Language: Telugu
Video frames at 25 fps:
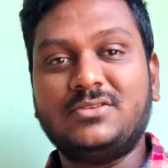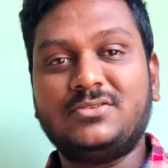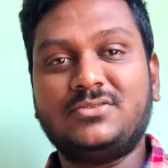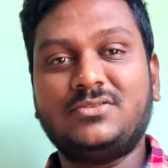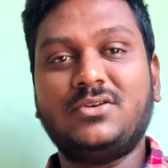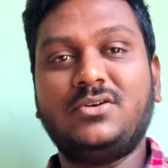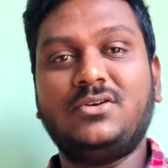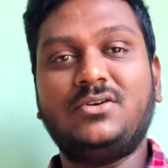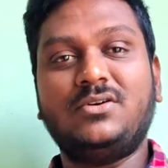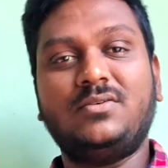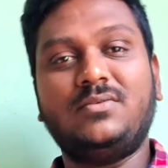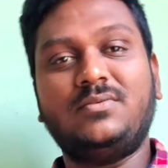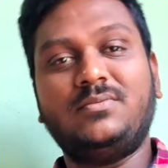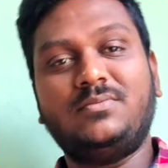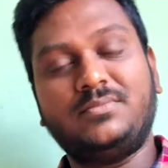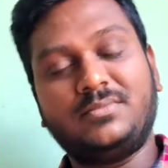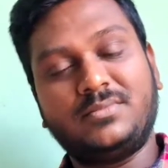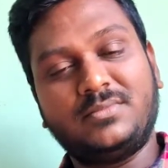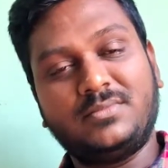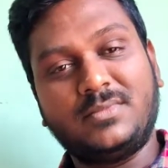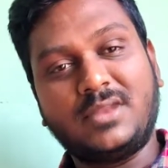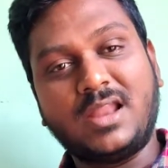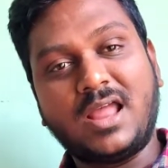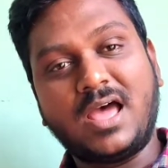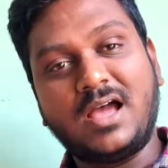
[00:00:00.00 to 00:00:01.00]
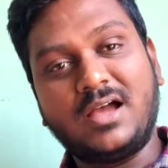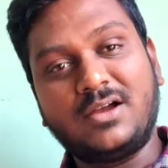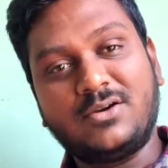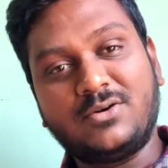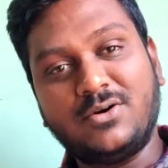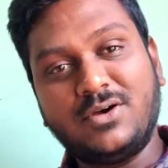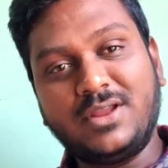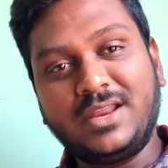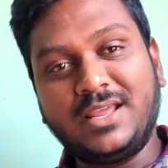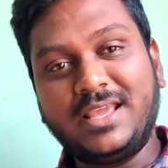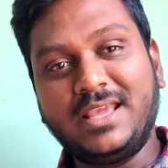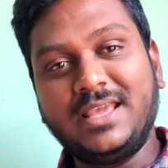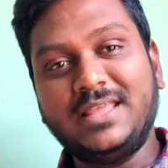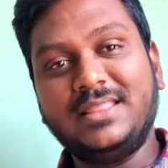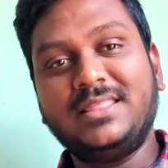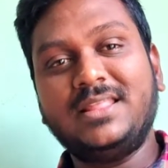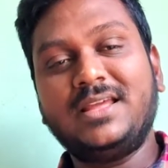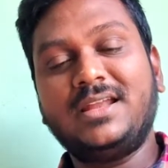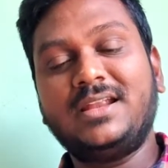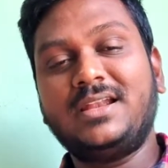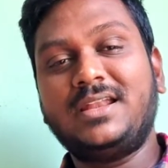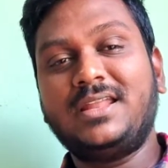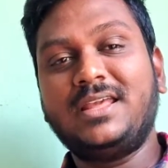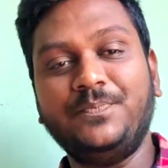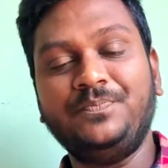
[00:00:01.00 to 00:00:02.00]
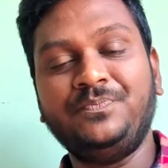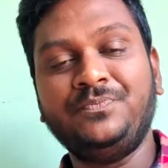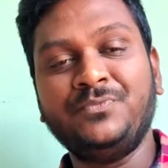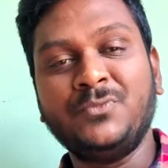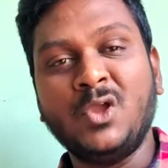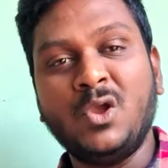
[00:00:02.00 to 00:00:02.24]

సో నా కోరిక ఏంటంటే